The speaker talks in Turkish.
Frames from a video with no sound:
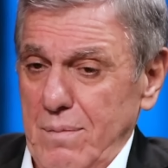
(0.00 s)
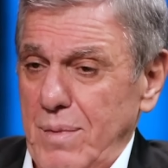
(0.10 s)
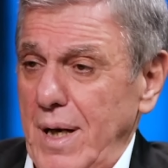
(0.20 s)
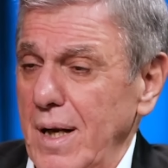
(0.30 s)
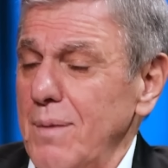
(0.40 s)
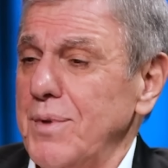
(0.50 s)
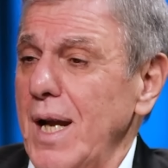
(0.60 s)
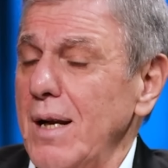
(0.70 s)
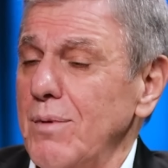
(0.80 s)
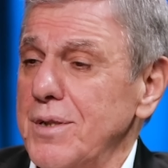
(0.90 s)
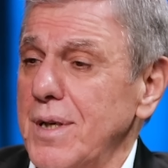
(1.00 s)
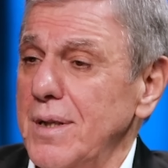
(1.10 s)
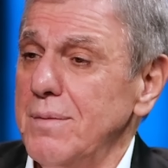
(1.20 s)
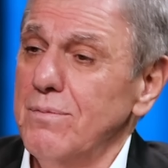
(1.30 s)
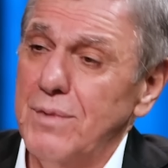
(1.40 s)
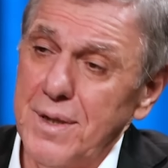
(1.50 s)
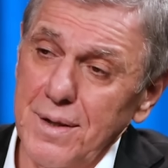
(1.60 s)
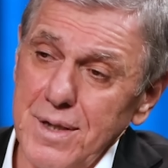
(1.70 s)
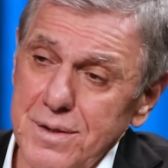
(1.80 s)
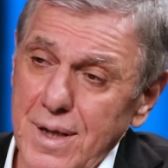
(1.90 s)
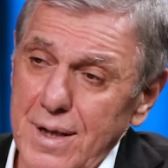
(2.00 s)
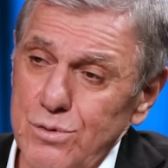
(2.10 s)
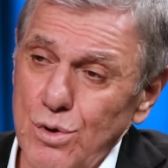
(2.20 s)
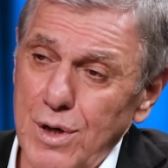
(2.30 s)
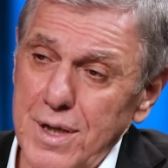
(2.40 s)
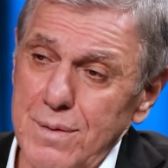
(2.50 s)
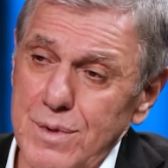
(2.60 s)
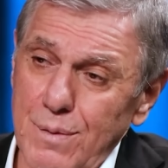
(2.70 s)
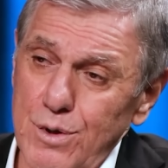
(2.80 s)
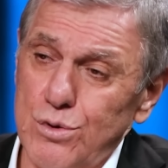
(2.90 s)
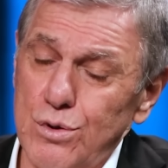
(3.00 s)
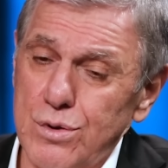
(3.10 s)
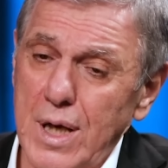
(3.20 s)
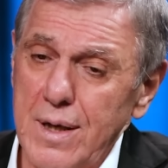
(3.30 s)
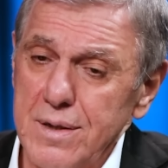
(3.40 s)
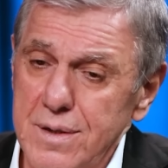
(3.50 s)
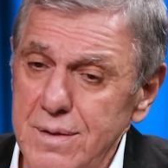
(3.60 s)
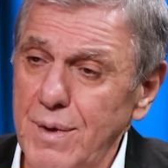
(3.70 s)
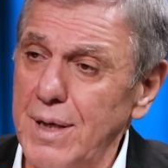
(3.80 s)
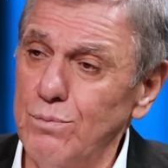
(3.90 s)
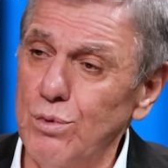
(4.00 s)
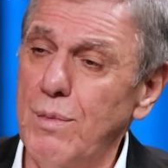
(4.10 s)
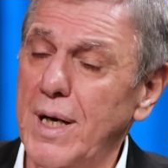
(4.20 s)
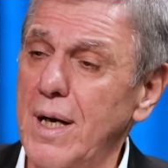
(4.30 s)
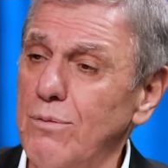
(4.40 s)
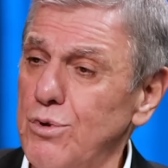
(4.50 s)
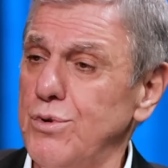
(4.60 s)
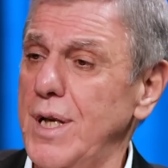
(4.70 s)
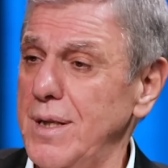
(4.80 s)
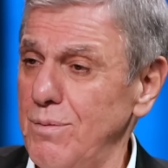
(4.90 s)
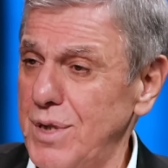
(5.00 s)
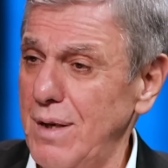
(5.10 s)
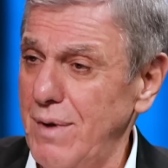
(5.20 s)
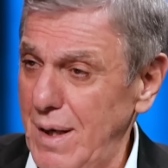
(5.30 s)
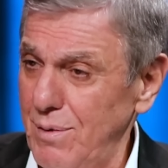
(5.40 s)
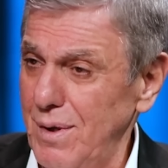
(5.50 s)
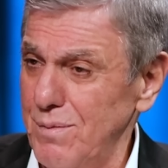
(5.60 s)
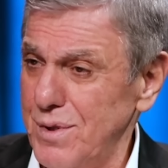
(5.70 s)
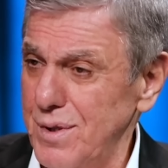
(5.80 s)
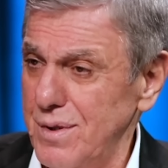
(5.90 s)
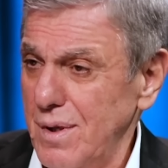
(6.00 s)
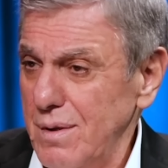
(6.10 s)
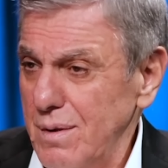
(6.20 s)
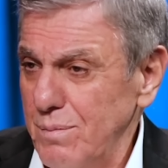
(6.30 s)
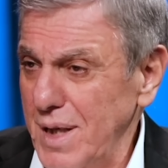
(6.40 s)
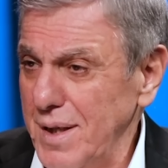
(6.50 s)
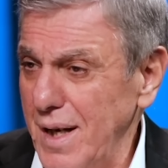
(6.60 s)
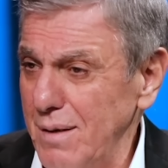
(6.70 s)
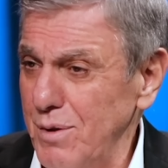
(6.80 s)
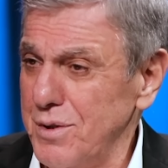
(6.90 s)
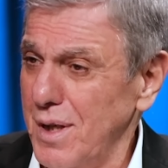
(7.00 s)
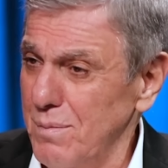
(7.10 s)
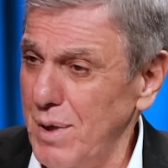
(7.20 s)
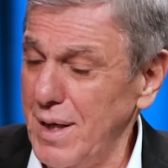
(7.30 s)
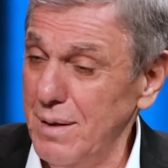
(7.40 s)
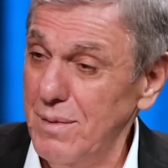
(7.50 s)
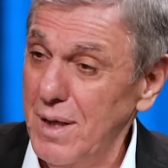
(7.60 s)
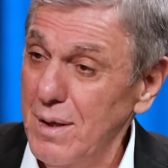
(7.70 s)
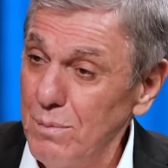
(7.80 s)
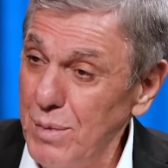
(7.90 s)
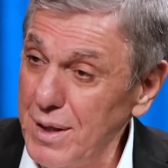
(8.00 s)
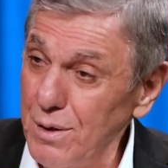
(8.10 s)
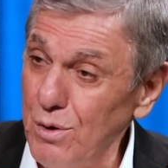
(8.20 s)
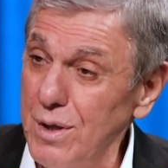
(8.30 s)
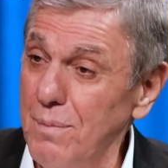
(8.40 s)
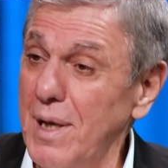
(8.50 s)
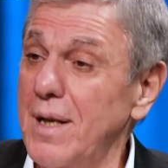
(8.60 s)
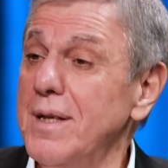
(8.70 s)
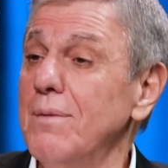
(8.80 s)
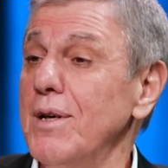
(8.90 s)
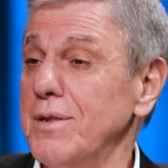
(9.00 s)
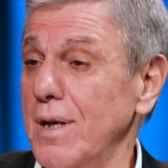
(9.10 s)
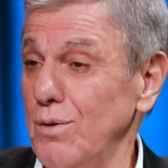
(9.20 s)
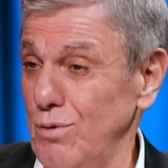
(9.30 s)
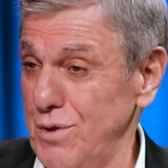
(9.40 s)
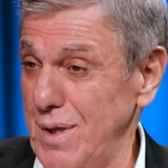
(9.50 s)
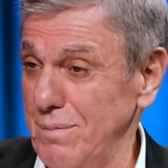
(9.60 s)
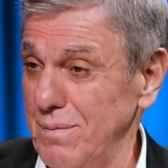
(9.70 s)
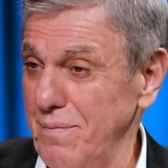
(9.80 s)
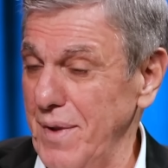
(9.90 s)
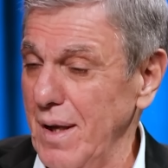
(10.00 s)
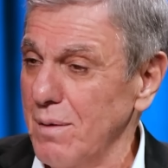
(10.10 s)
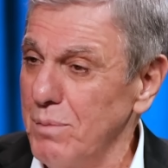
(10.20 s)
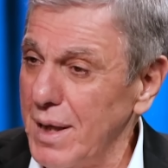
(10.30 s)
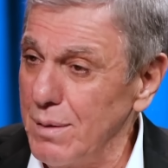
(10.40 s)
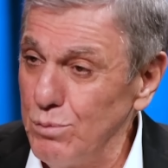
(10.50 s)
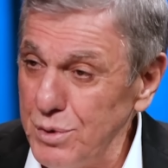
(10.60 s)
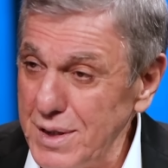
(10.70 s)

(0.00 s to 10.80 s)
ben ANAP Genel Başkanıyım. Vatandaşlara söylediğim zaman şunu siz bana bu makamın üzerinde bir şey verebilir misiniz? Ben genel başkanım, bakanım. Bakırköy'de belediye başkanı olacağım. Bakın bu